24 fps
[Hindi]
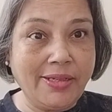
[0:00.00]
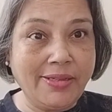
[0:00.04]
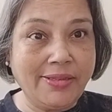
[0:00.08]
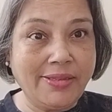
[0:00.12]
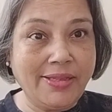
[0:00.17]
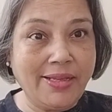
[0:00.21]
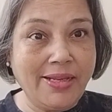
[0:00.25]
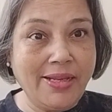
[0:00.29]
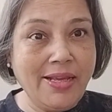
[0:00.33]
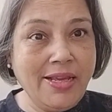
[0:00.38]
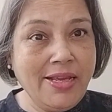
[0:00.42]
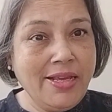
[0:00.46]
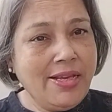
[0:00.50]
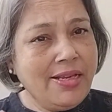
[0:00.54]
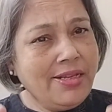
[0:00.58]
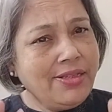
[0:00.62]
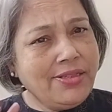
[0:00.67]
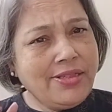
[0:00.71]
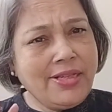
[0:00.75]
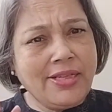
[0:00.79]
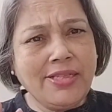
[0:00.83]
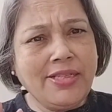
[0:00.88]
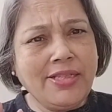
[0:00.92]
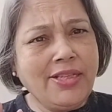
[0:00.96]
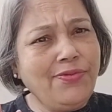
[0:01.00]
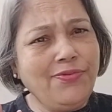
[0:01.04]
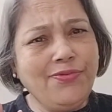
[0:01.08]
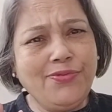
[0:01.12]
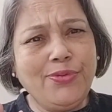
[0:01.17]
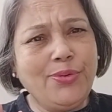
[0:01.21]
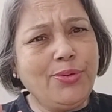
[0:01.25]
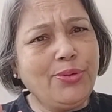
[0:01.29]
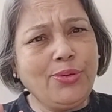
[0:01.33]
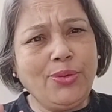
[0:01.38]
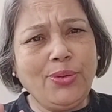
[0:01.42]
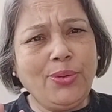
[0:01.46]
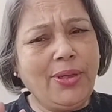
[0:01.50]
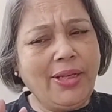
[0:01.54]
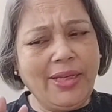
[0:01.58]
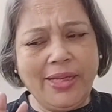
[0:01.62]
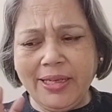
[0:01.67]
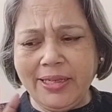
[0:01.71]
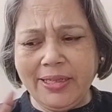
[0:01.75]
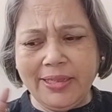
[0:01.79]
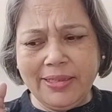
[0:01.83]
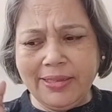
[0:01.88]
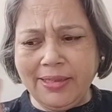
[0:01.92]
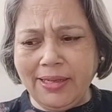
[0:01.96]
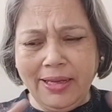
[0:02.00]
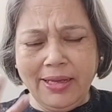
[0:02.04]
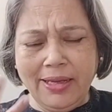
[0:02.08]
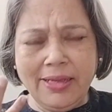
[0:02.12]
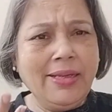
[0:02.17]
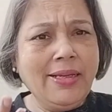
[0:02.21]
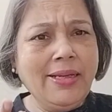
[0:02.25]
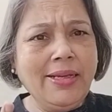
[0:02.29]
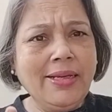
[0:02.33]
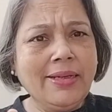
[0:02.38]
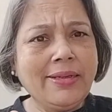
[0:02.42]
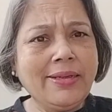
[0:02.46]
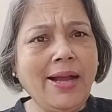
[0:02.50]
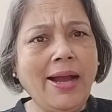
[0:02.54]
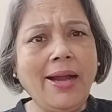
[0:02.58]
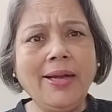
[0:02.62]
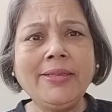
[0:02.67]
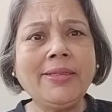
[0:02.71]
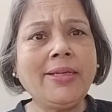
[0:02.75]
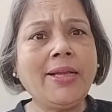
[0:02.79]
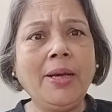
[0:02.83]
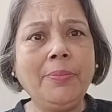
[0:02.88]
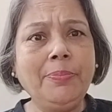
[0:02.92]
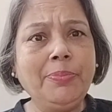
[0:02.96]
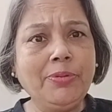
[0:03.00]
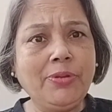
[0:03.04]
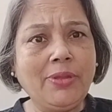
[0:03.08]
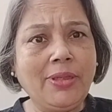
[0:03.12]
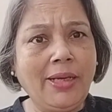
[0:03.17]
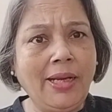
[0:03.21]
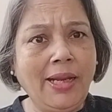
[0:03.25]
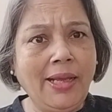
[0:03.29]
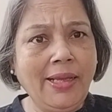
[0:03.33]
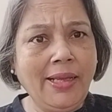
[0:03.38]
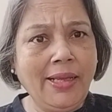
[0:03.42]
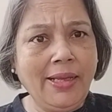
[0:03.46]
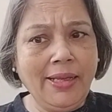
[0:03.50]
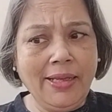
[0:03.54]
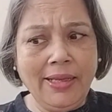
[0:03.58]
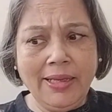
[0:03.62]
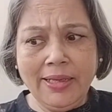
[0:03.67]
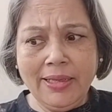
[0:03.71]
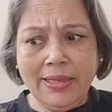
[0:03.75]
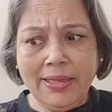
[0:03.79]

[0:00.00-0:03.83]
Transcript: करते हैं जैसे वो तो एक ना काट का पुतला है